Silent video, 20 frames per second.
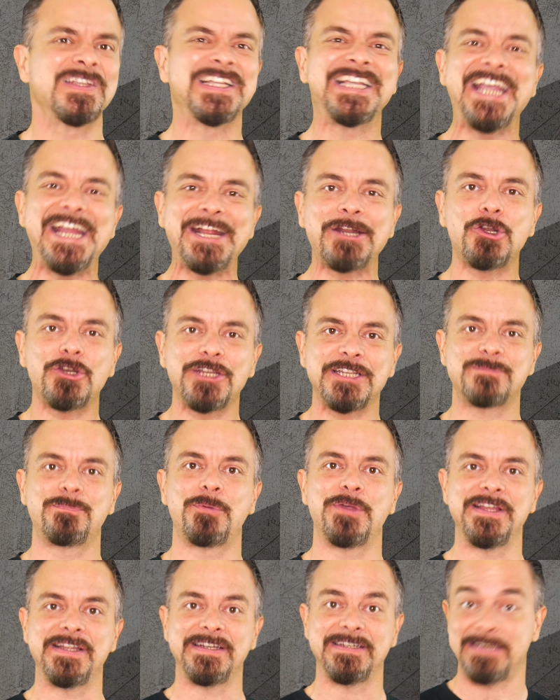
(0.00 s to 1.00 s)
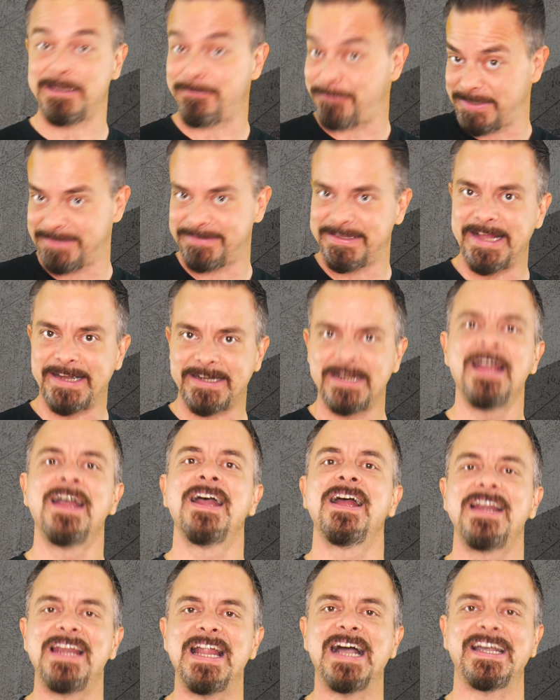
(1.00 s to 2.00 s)
¿Qué errores pueden afectar
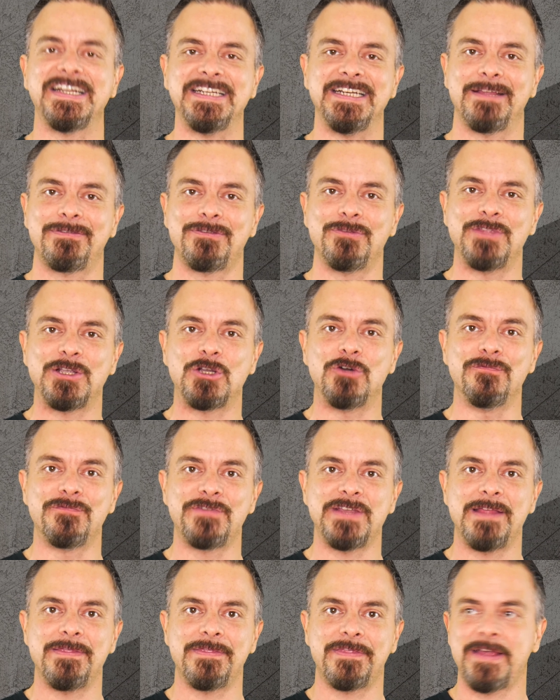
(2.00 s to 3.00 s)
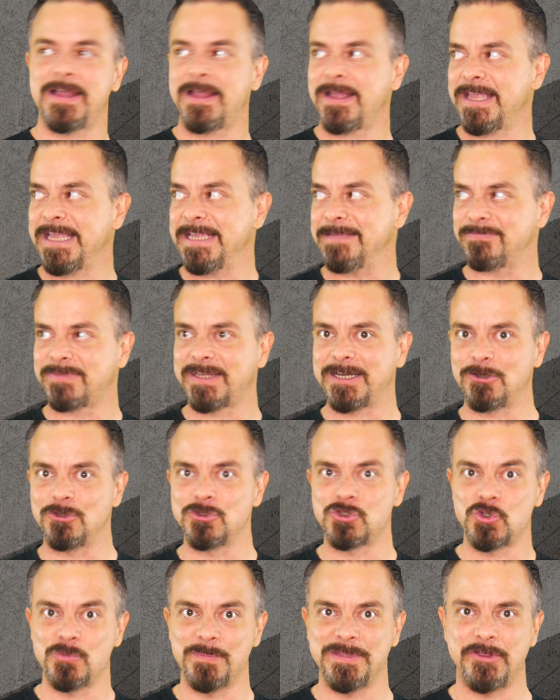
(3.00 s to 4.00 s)
la generación de confianza entre
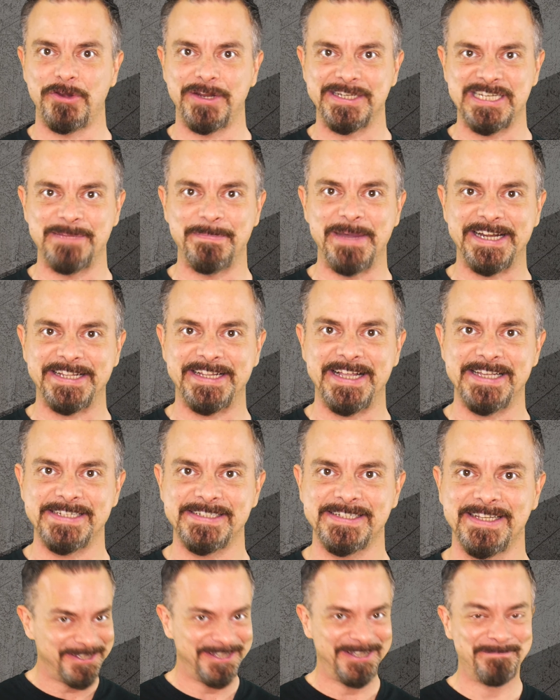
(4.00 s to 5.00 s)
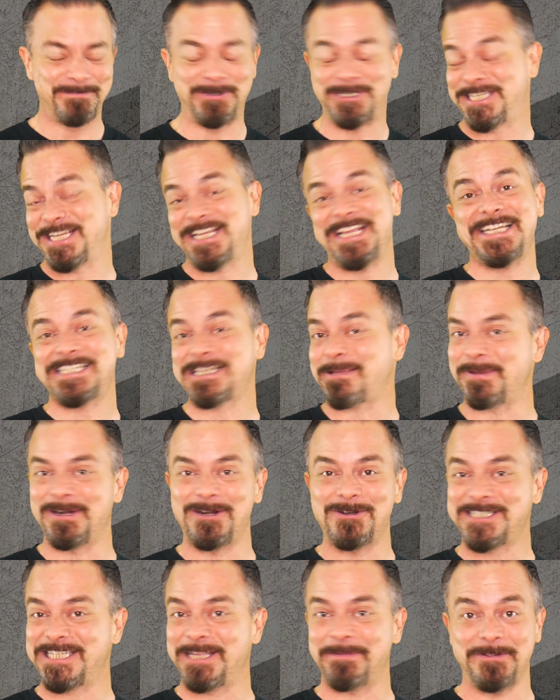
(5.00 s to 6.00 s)
consumidores y marcas? Pues si quieres
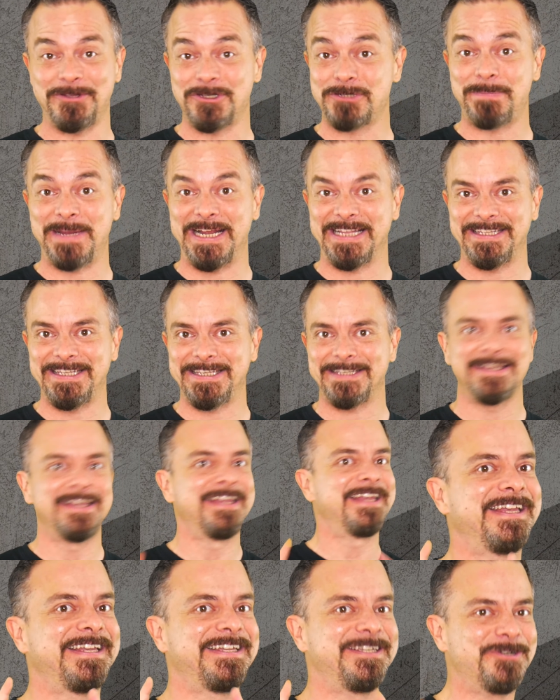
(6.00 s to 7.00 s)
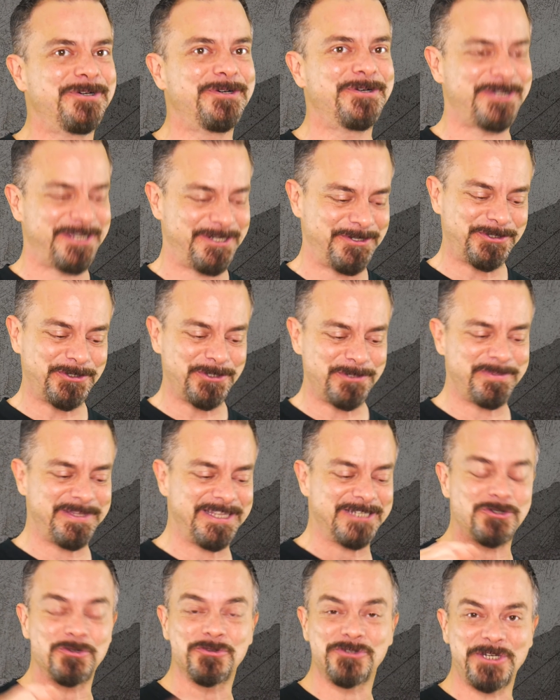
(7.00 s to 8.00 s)
saberlo, este vídeo es para ti. Y ojo que no te
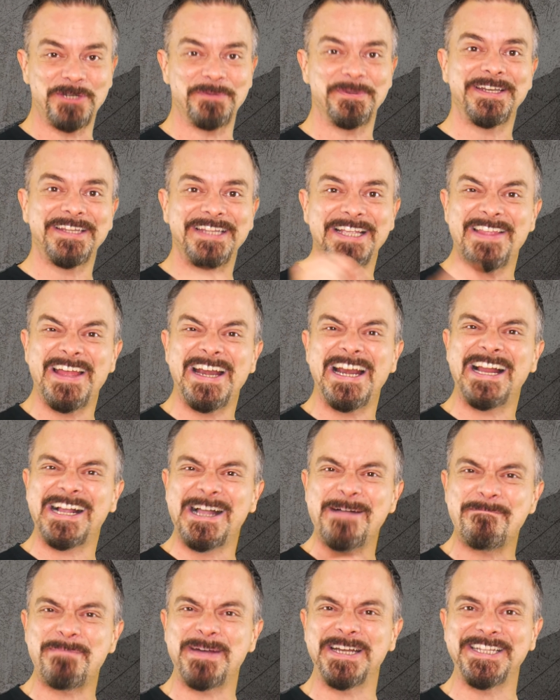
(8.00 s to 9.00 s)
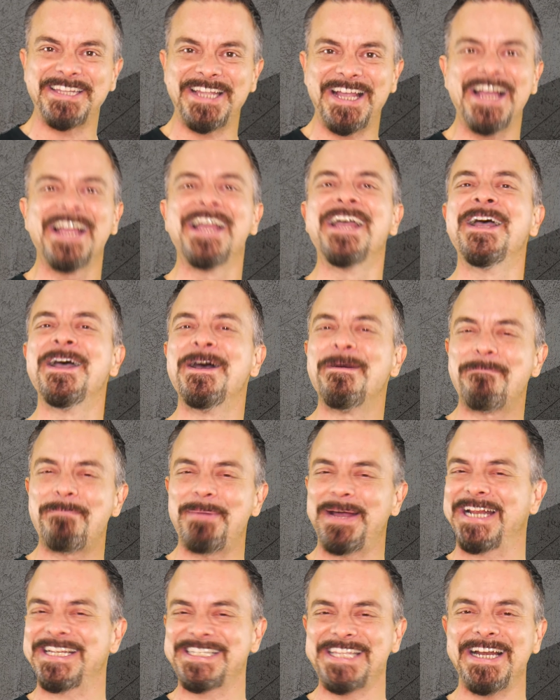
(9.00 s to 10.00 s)
olvides suscribirte y darle a la campanita
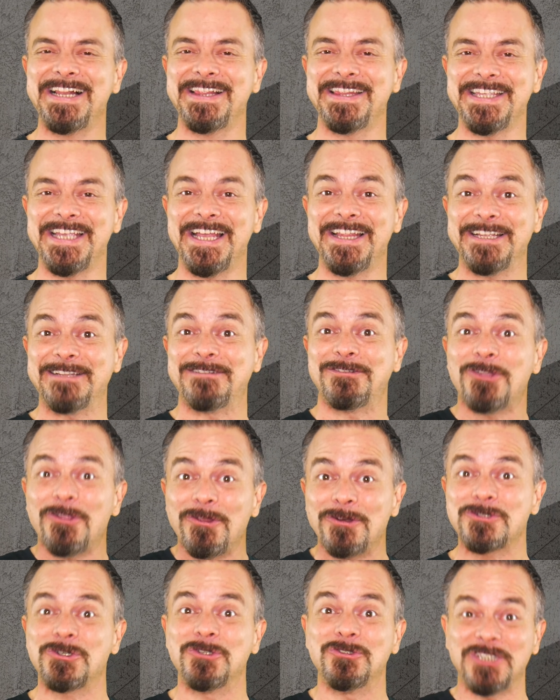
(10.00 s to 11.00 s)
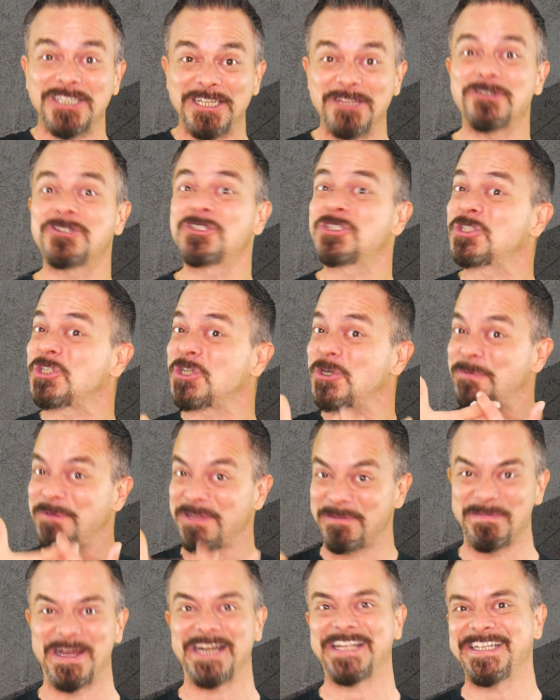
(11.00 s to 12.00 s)
para estar al día de todos los contenidos
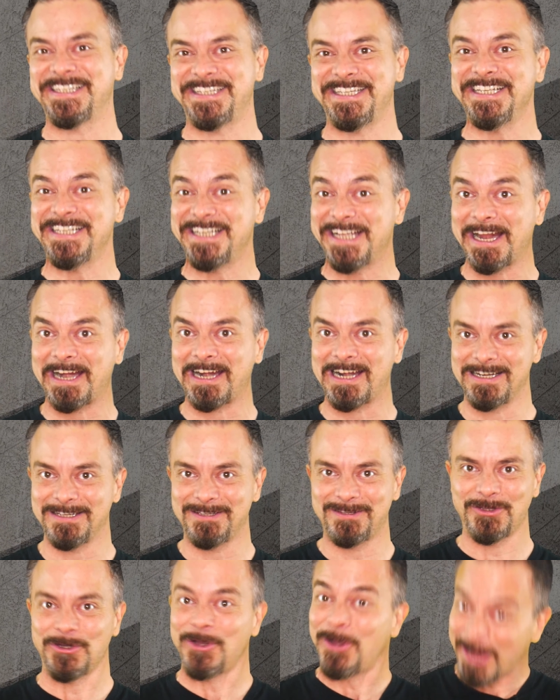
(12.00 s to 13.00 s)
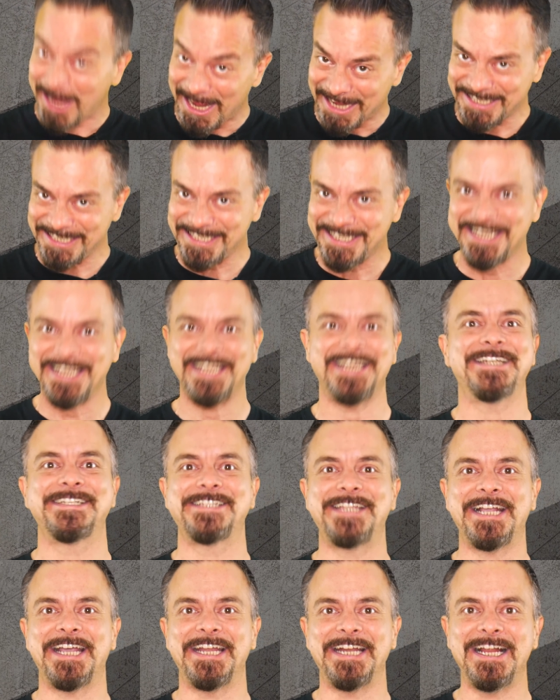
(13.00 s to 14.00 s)
sobre marketing que realizo aquí en
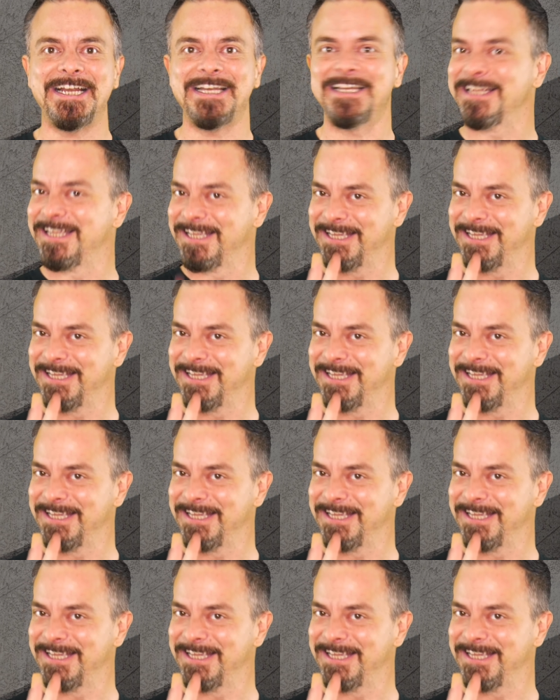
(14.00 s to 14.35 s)
este canal.